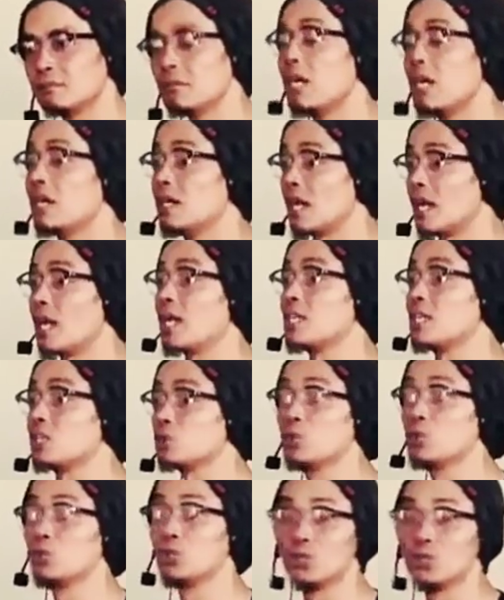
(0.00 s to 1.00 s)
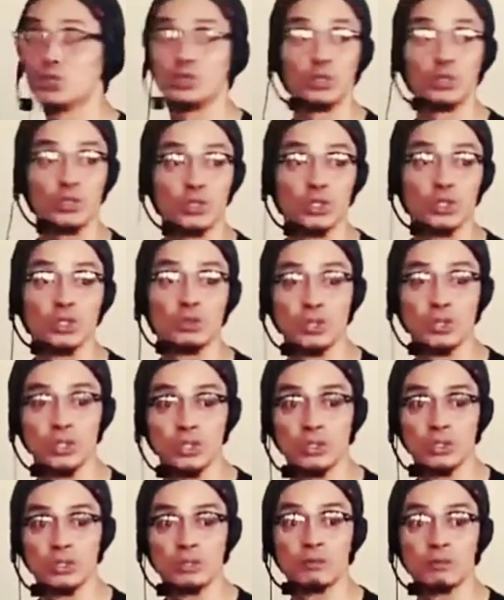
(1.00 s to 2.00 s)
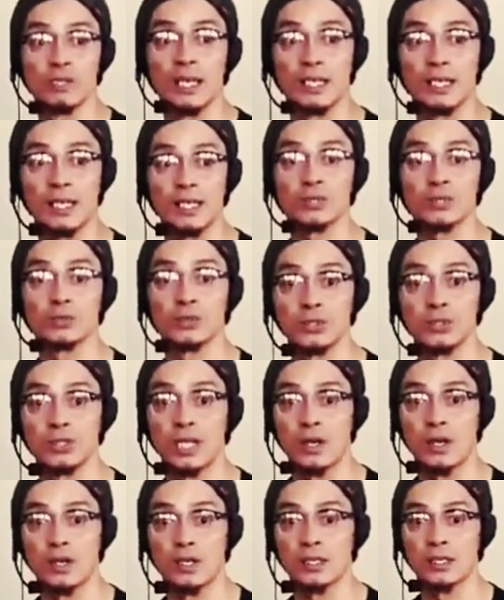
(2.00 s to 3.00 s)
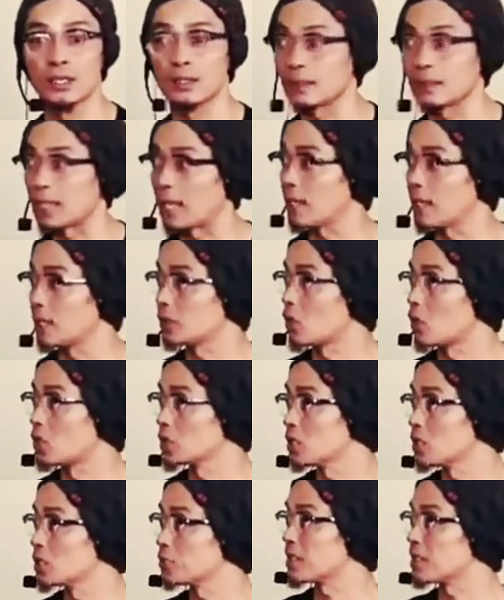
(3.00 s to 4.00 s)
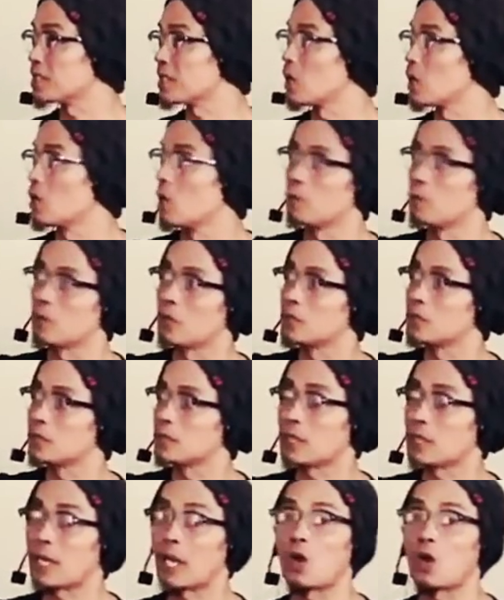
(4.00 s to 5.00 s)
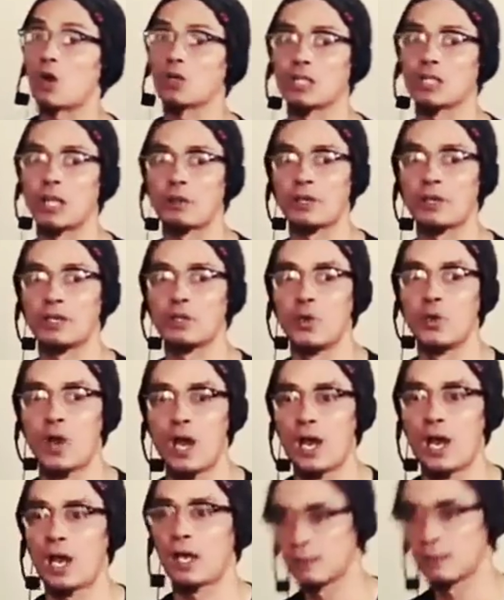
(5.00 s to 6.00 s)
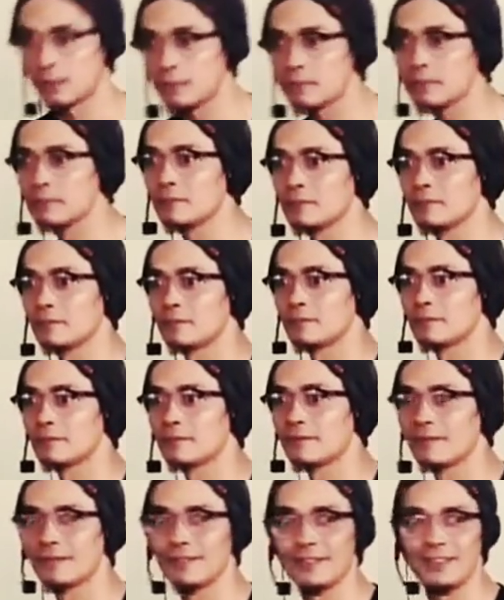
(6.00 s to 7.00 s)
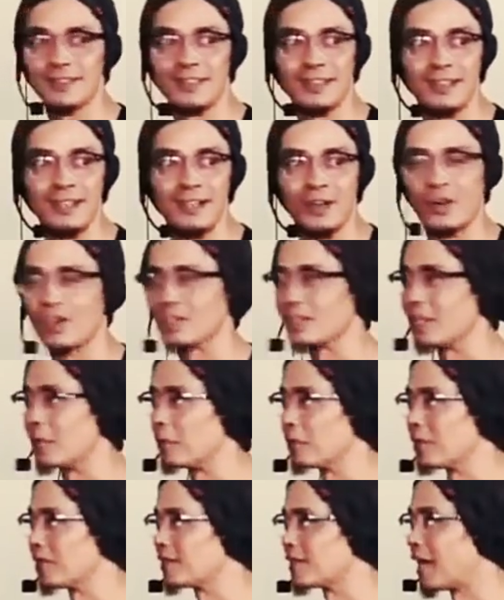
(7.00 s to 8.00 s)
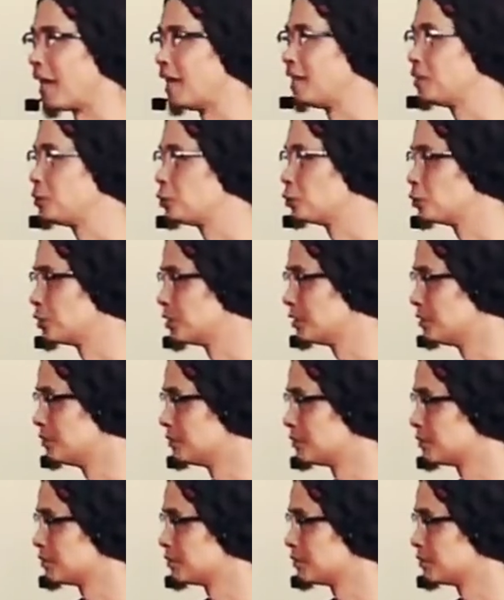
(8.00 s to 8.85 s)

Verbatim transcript: baheula geus wudu syukur wudu mana ayeuna wudu naon tarik tongsis pasang GoPro strek OTW duha OTW tahajud